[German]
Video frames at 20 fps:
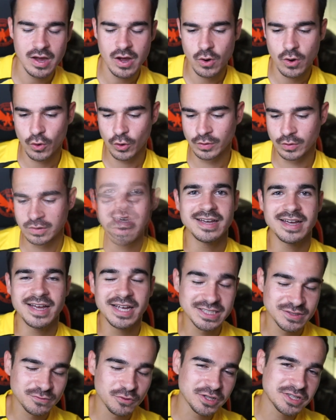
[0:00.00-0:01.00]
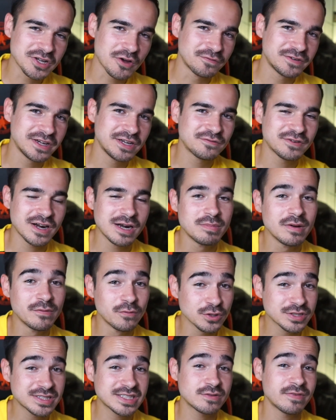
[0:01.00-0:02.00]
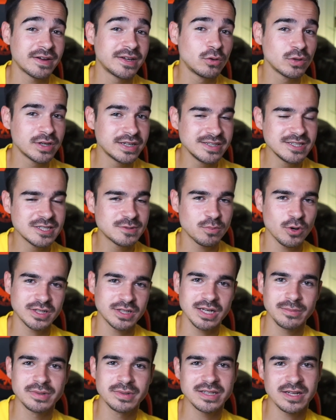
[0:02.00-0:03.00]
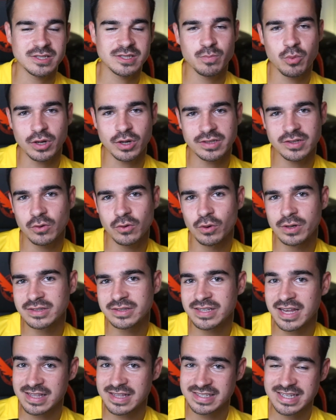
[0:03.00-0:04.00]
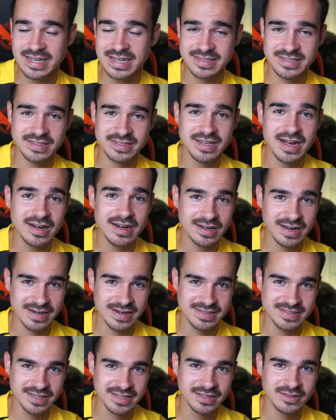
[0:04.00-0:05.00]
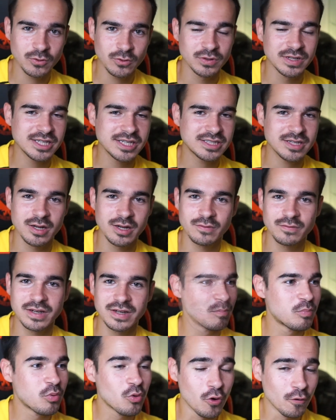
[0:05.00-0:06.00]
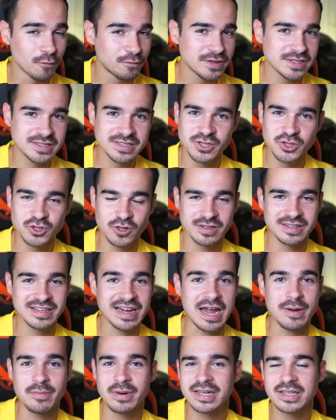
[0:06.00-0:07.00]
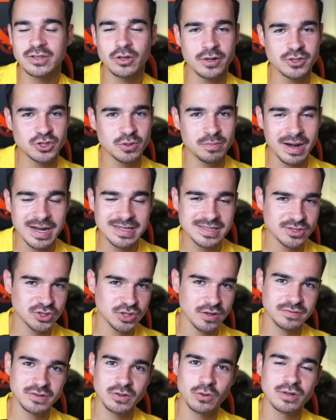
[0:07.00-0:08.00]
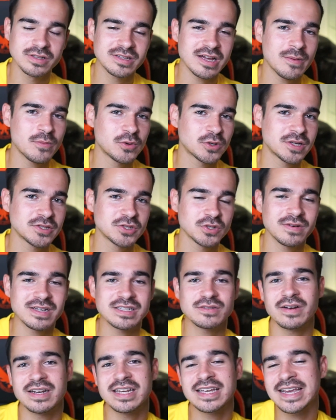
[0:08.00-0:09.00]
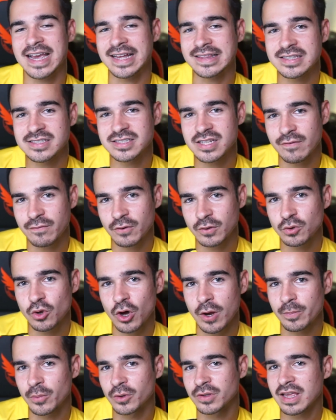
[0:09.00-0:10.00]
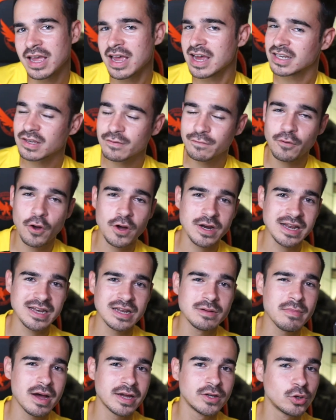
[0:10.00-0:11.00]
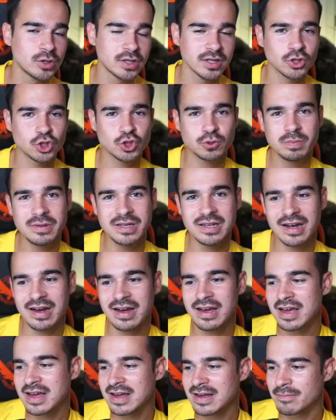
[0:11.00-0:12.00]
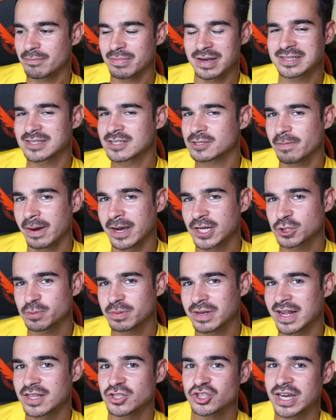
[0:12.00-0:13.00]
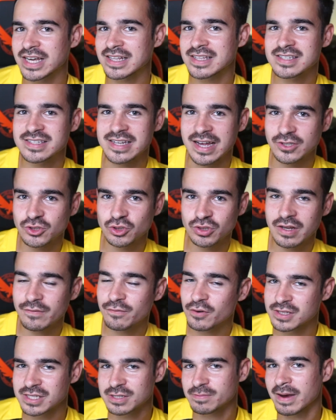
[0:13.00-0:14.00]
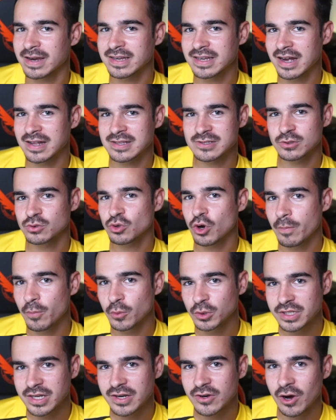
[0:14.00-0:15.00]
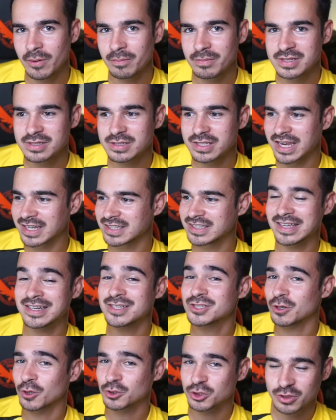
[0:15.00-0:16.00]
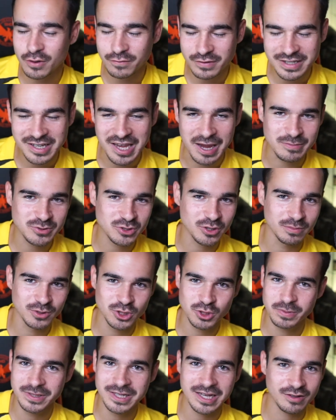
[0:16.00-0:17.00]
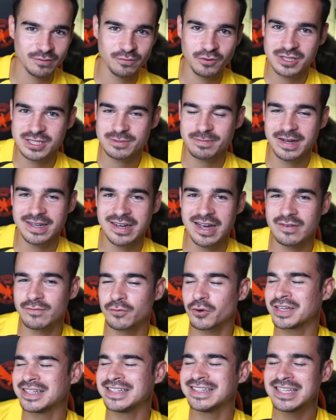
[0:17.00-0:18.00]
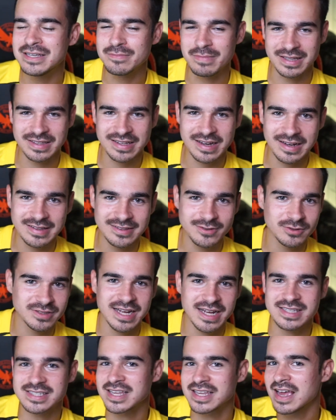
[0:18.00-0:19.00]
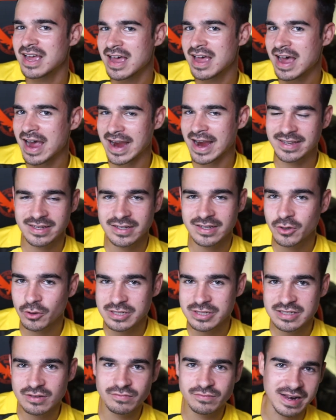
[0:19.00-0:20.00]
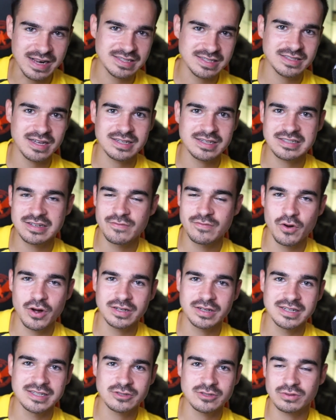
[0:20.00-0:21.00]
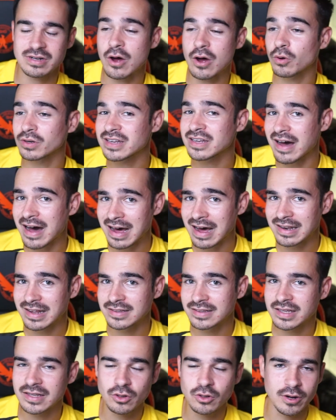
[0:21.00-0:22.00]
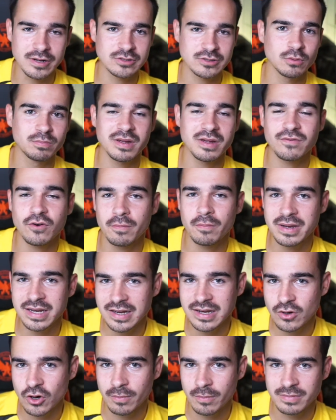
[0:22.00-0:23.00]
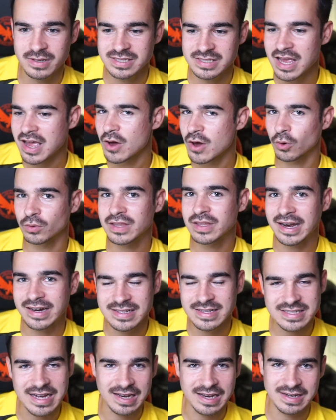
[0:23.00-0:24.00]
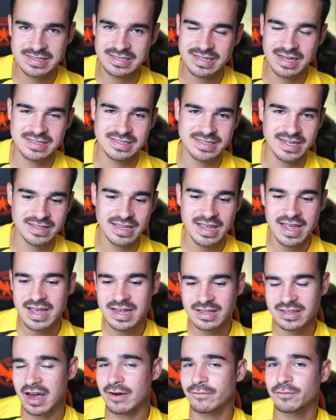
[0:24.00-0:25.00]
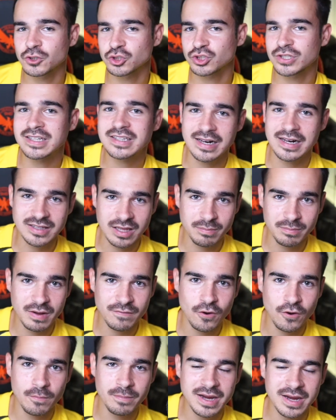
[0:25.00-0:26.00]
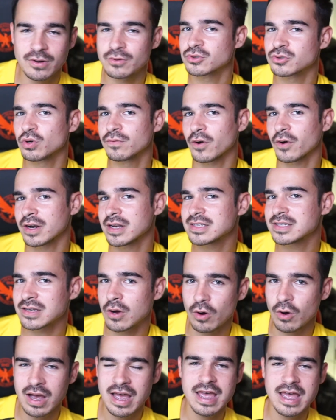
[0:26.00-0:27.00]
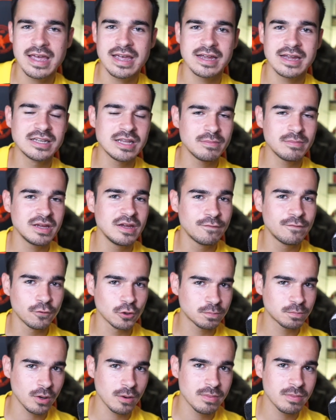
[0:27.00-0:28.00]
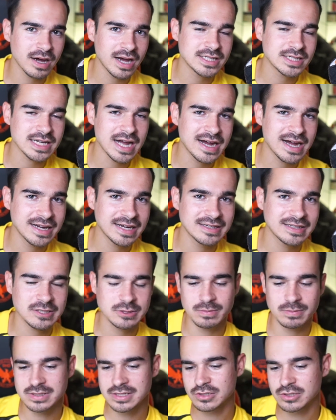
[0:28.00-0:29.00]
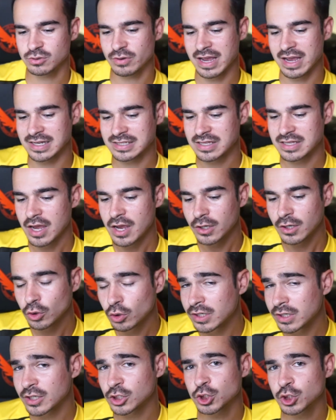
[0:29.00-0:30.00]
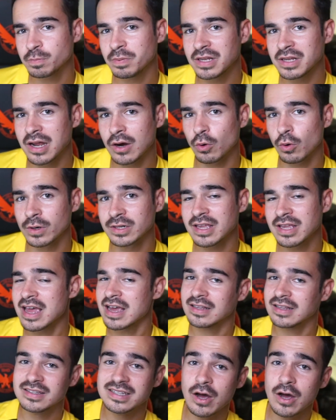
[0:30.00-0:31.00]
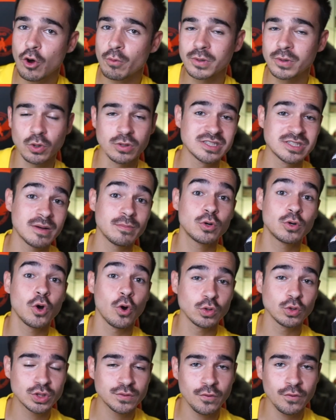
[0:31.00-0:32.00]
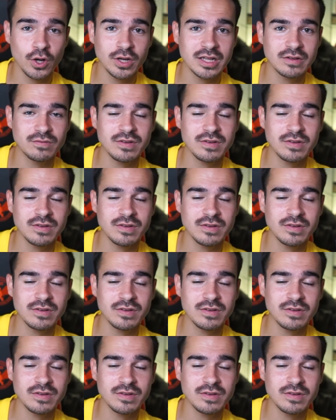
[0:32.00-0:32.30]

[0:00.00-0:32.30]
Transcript: Und es wurden auf jeden Fall bewusst zwei junge E-Sportler mit ans Board geholt, die jetzt 16 Jahre alt sind und nicht irgendwie Profis, die schon dreimal die deutsche Meisterschaft geholt haben oder sowas, weil ihr kennt es ja von Dortmund, die fördern immer jüngere Spieler, Bestes Beispiel ein Jaden Sancho, der vor zwei Jahren zu Dortmund gekommen ist, gegen den ich auch schon auf der Gamescom gespielt hatte vor zwei Jahren, wo ihn niemand kannte und jetzt einer der größten Weltstars geworden ist. Oder auch ein Haaland, der neu zur BVB gekommen ist und da jetzt alles rasiert. Dafür steht halt der BVB und so wollen die es auch in dem E-Football-Bereich angehen, dass man sich zuerst jüngere Spieler holt, die auch mit unserem Coach fördert.